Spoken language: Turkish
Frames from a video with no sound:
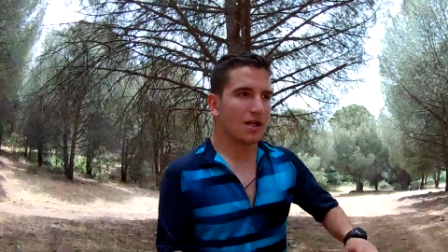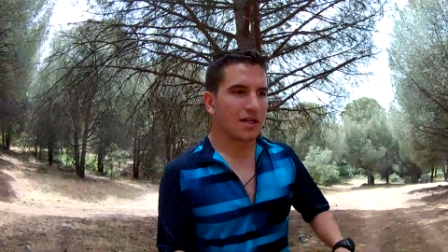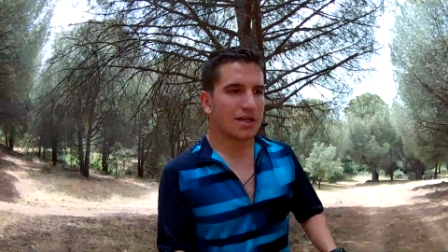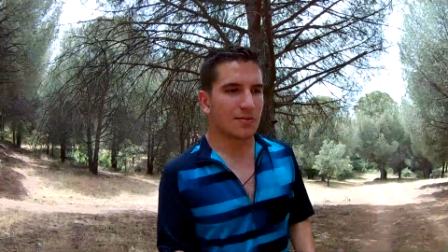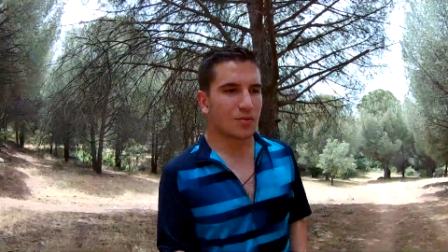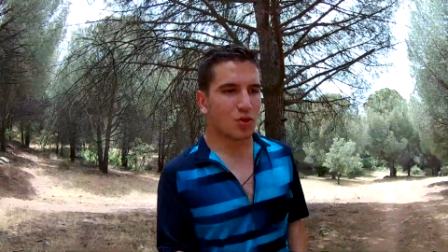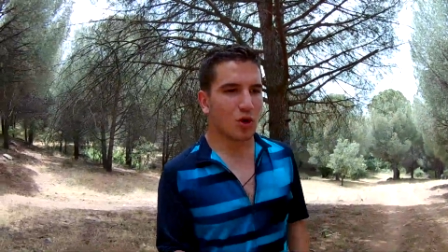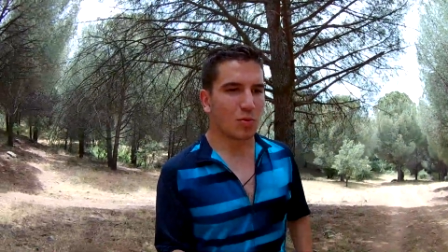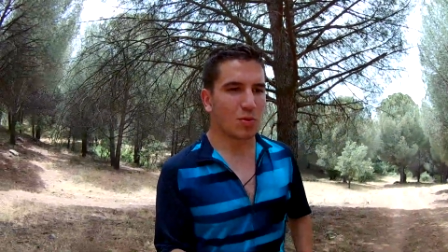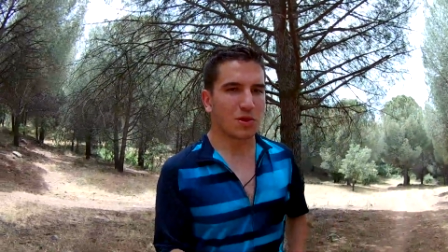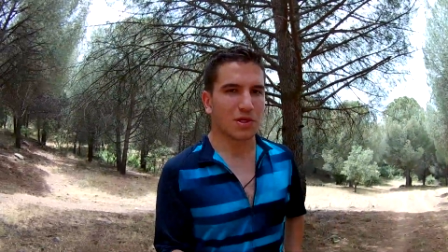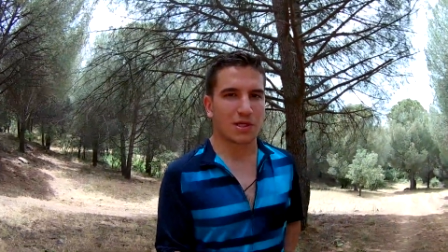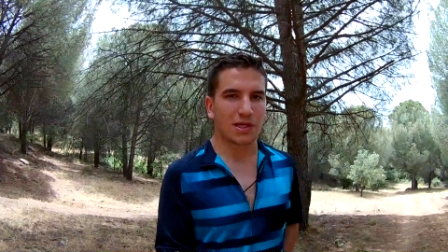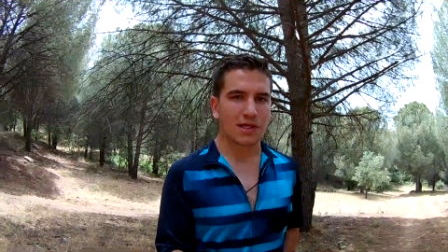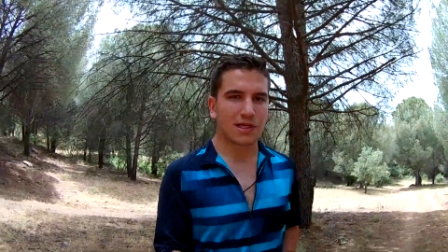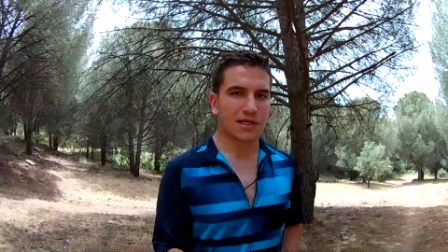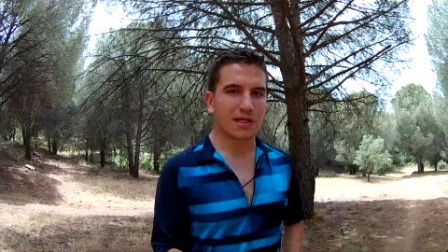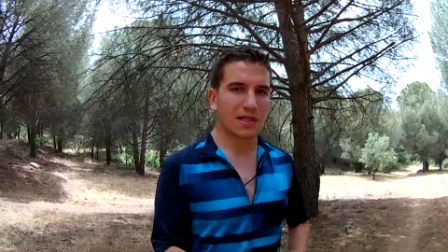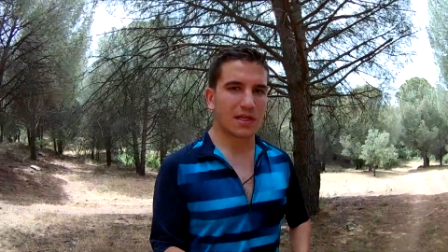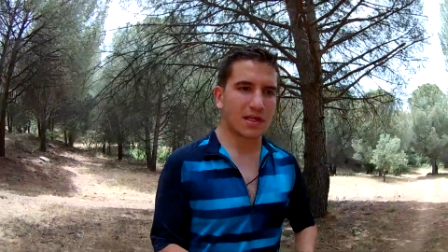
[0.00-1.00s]
Şimdi
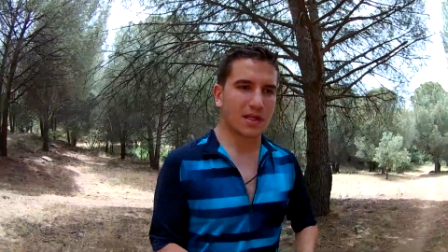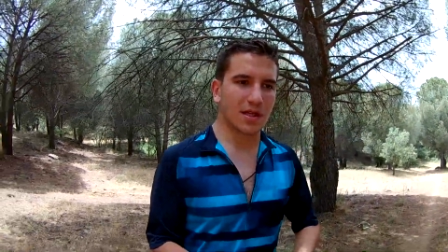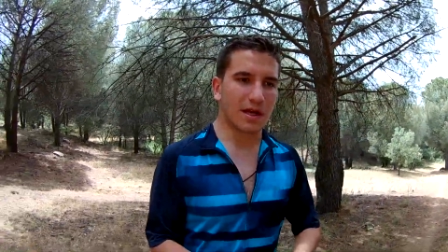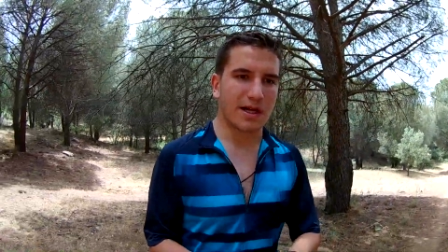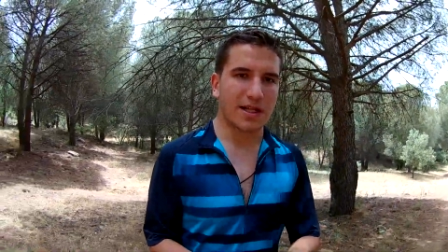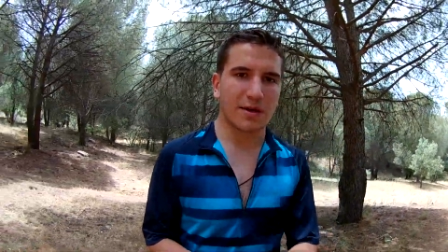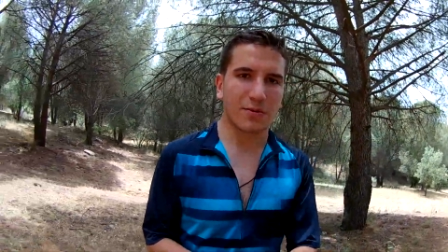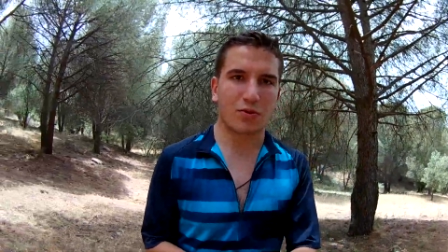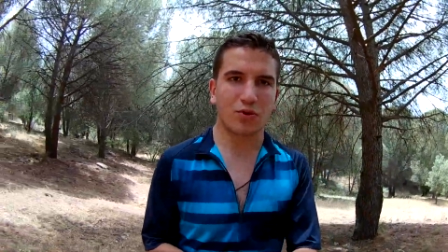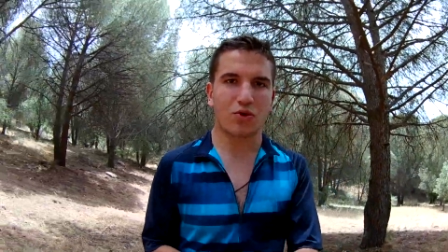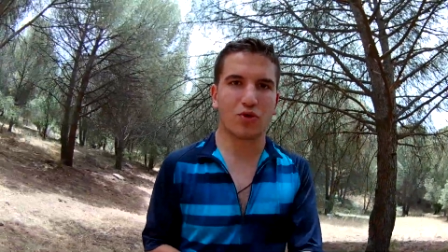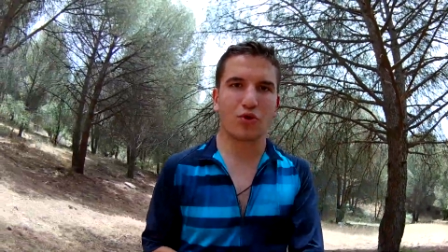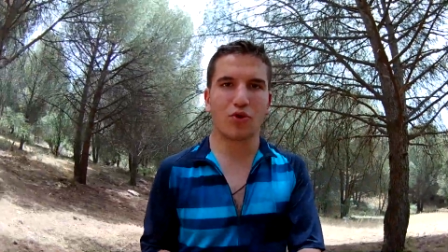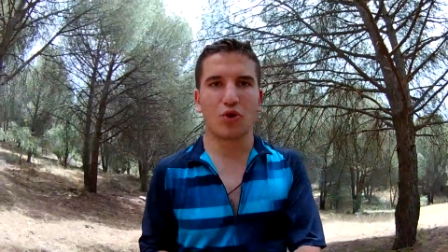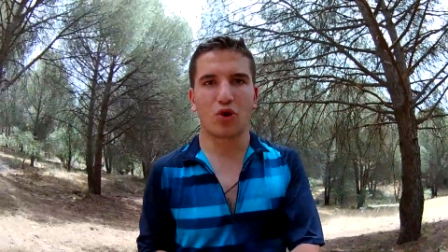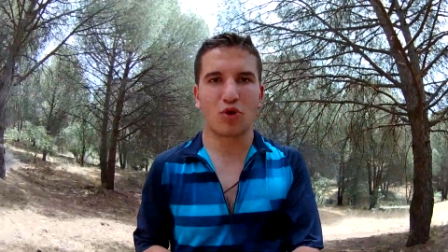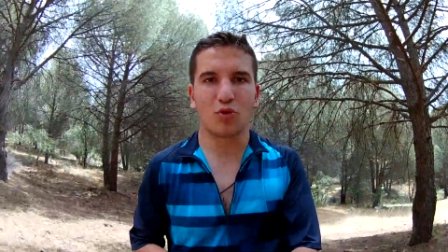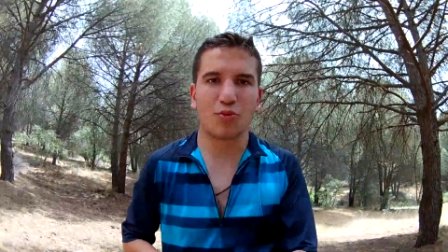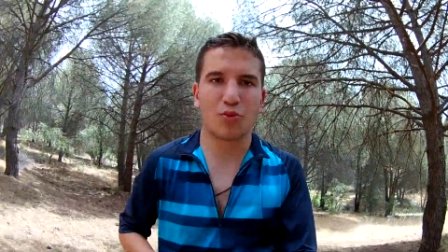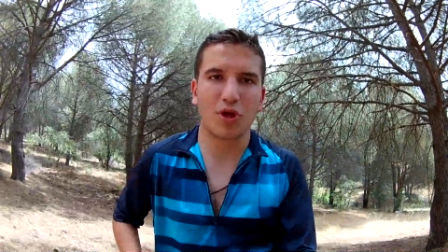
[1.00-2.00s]
toplanacağız. Dağ tepenin uydu
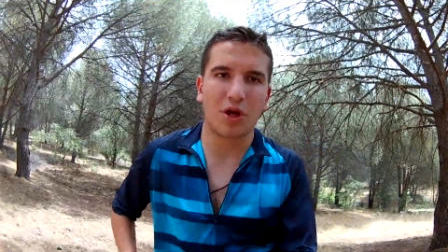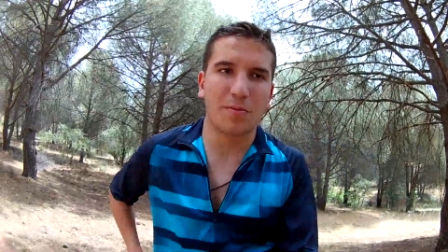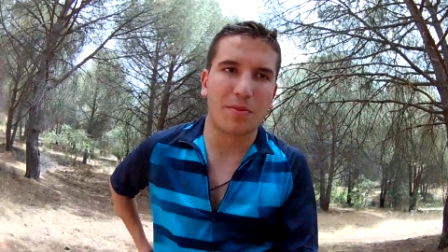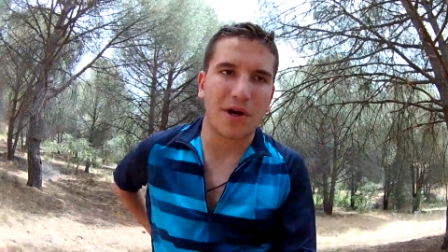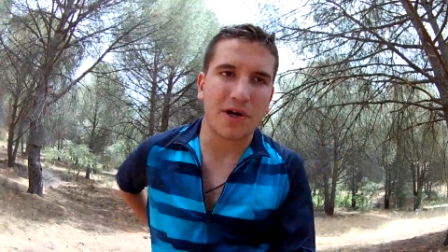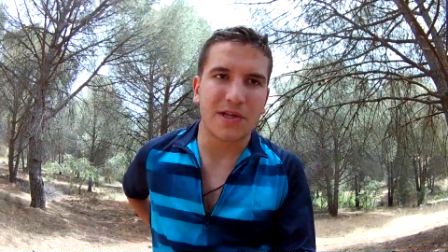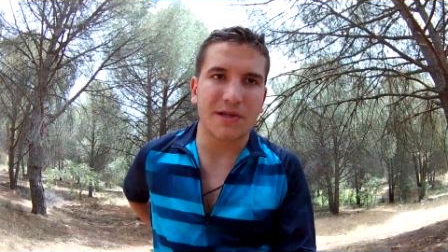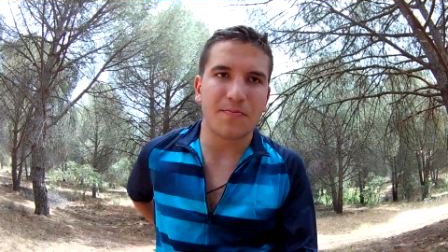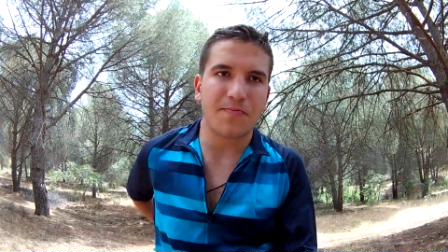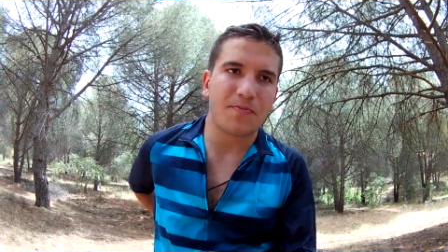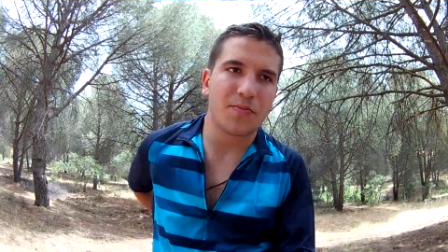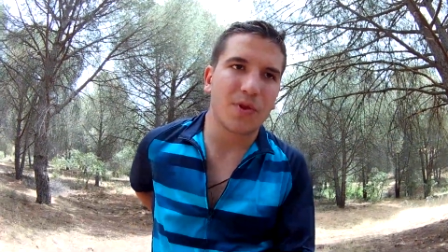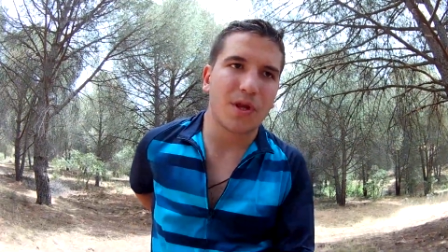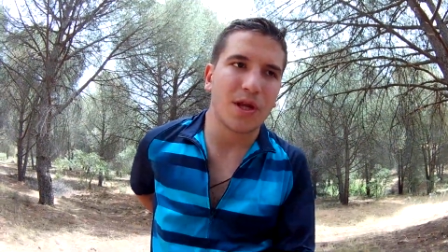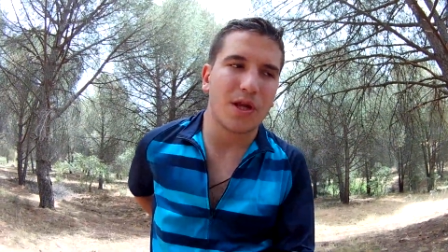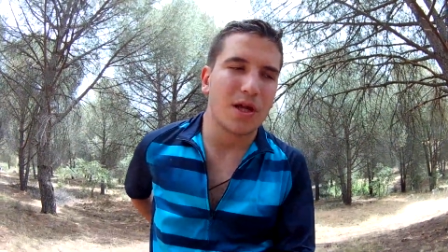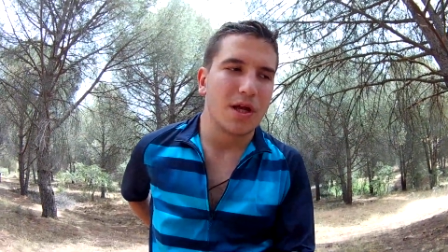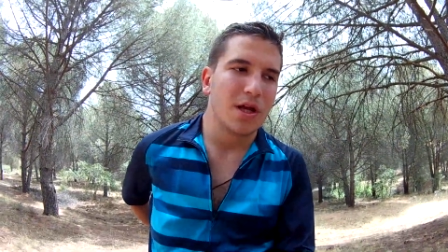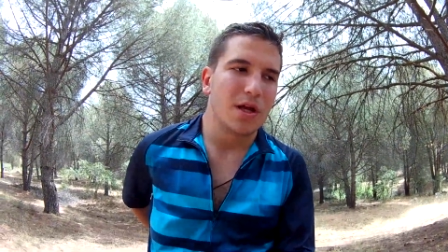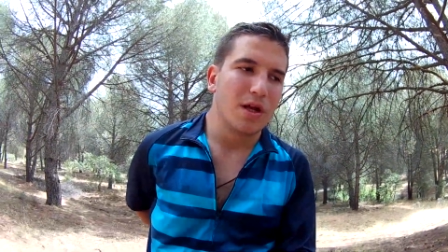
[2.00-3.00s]
görünümünden baktım.
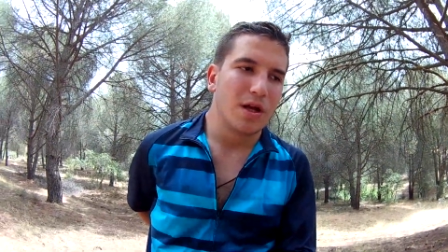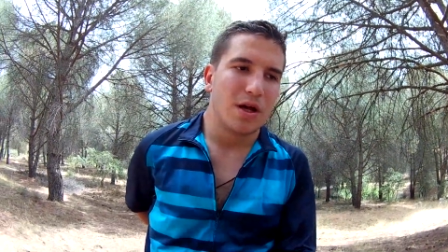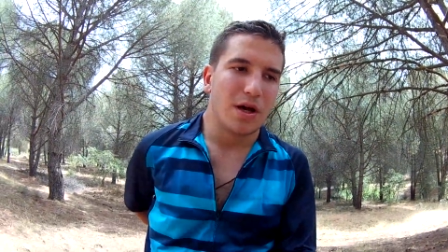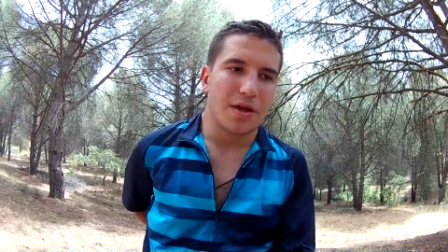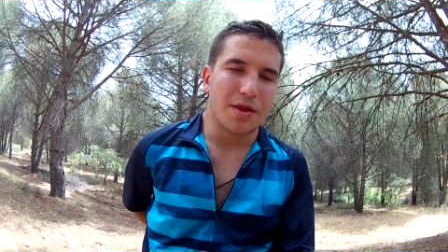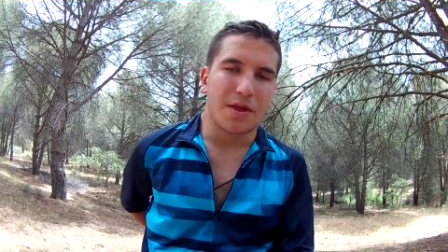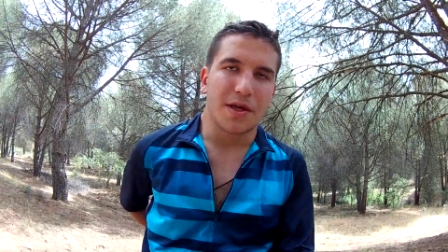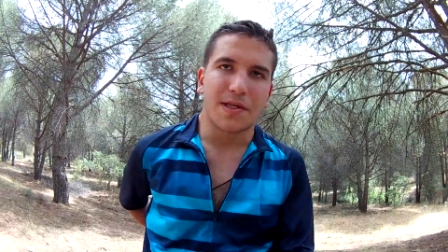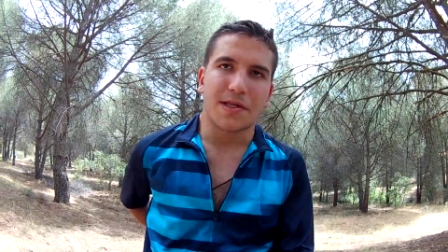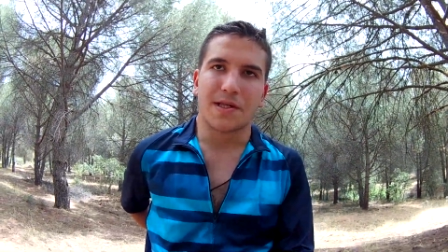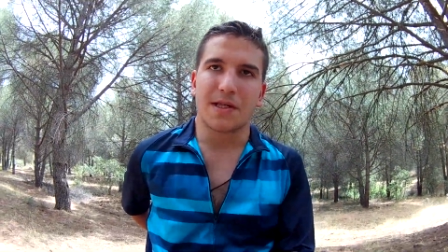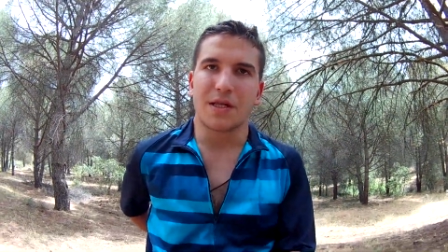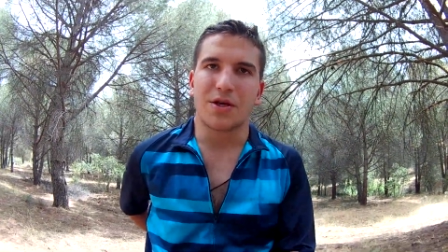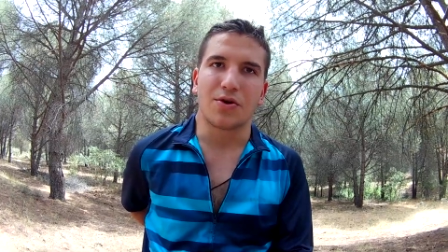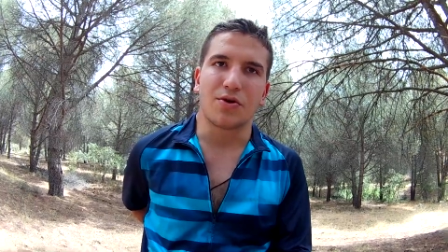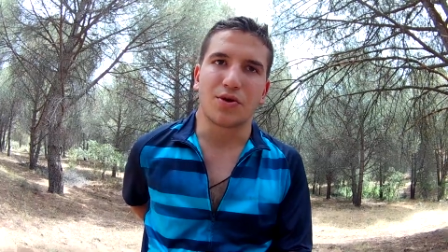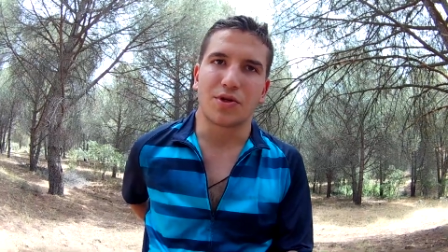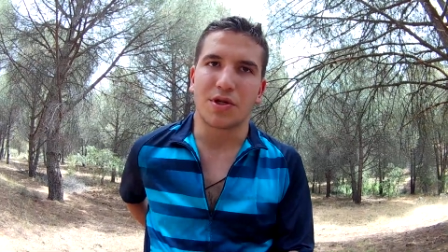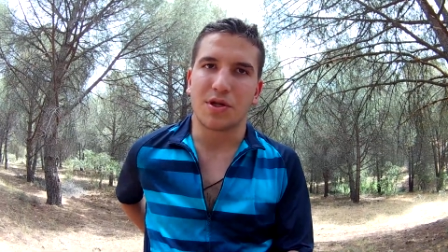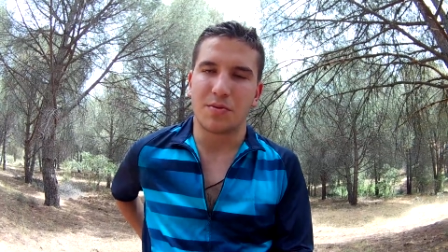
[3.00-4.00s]
Hatta size de
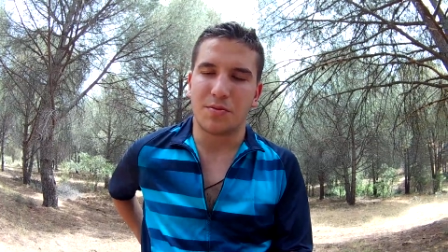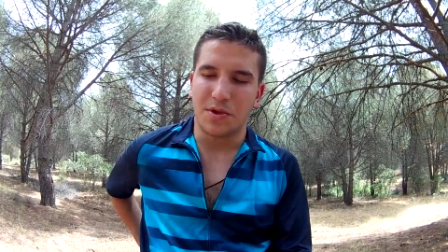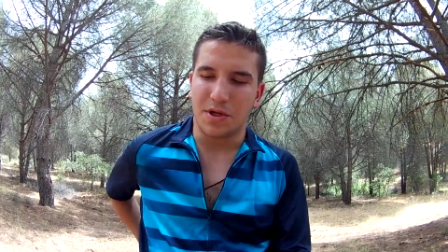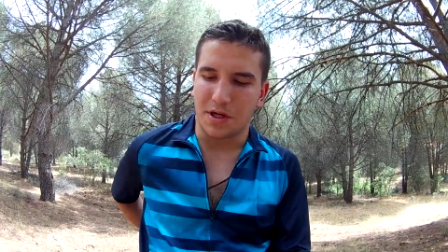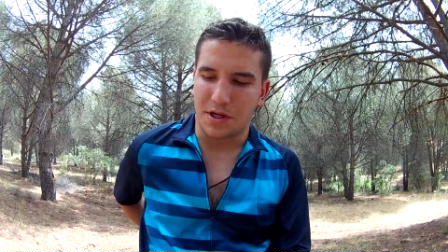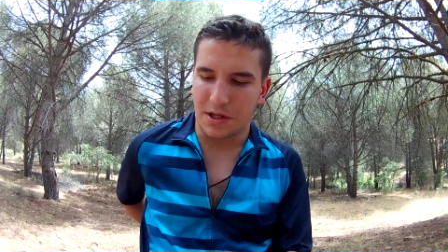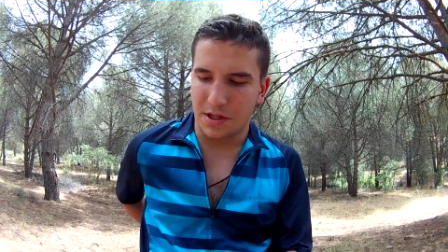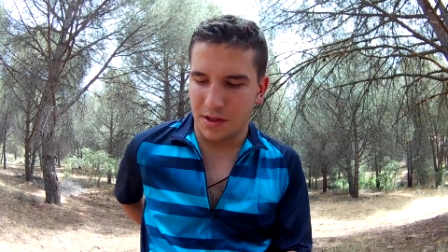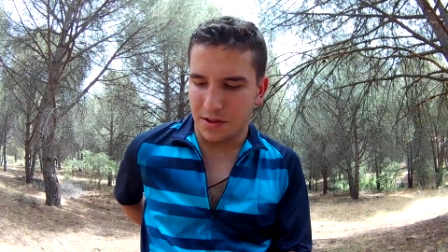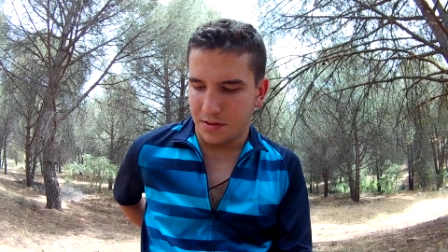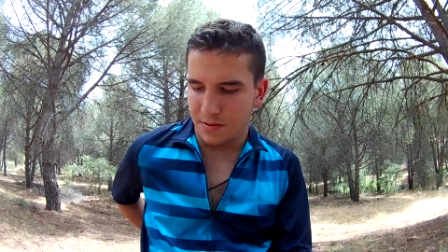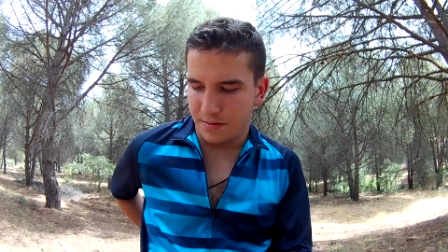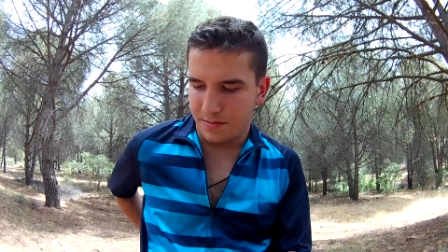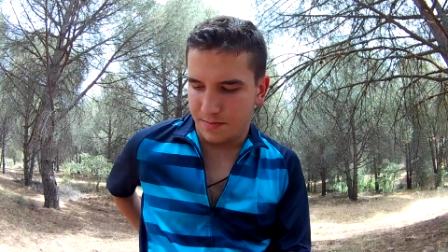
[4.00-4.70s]
göstereyim bir dakika